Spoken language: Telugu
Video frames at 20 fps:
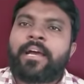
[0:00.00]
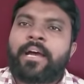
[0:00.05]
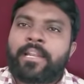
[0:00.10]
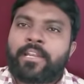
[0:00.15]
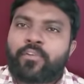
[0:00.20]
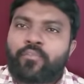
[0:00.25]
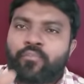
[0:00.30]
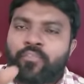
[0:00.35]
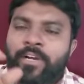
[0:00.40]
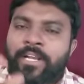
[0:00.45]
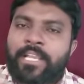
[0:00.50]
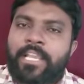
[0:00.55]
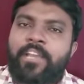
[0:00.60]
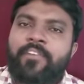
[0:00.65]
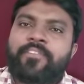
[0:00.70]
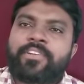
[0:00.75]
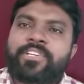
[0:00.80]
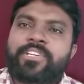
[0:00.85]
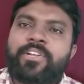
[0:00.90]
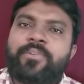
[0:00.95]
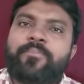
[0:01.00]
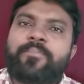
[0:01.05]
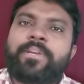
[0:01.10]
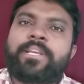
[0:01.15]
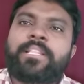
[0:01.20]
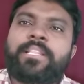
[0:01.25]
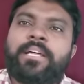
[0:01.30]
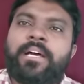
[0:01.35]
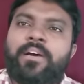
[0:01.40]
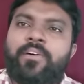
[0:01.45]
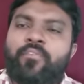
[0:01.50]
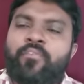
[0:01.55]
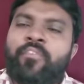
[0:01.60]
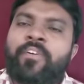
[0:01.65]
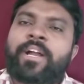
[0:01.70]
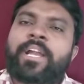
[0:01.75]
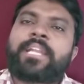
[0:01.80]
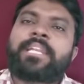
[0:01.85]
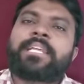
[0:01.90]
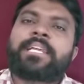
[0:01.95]
అంటే ఒకే విషయం మీద
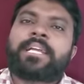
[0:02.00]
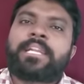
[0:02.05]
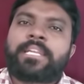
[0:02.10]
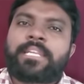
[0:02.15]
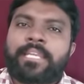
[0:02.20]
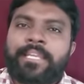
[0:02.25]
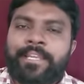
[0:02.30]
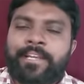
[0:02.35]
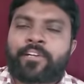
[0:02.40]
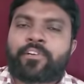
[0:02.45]
ఒకటి కంటే